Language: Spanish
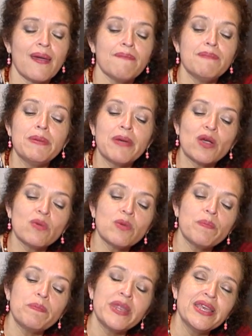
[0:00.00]
vive
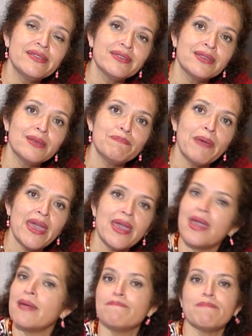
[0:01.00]
como príncipe
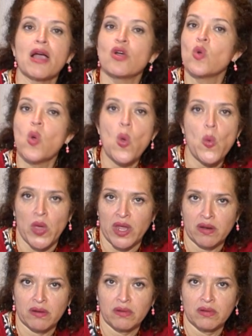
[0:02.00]
en Vancouver.
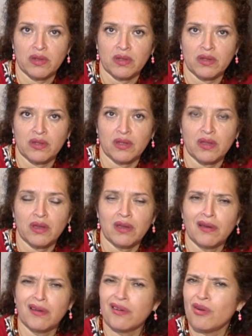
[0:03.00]

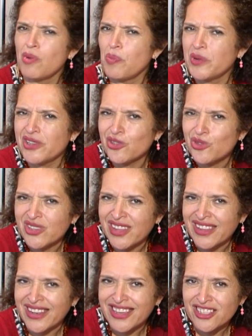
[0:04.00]
¿Cómo puede
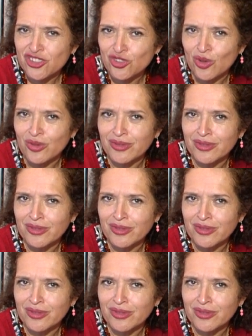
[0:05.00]
suceder esto?